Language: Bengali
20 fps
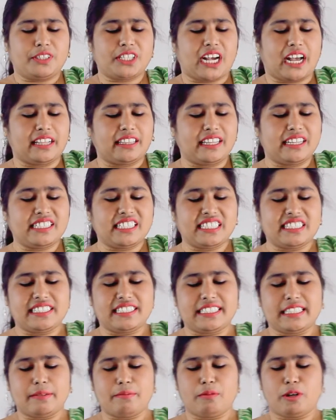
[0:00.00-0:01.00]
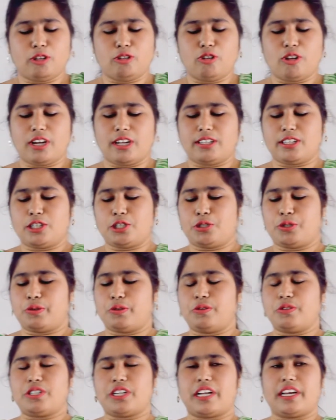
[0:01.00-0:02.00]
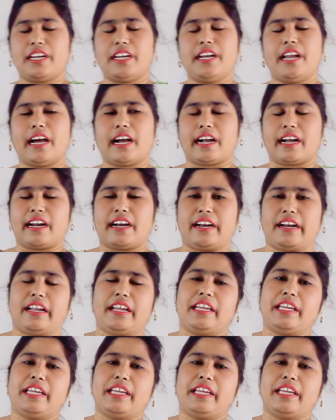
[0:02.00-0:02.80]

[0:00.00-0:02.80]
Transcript: সাতাশে ডিসেম্বর দু সালে ঢাকার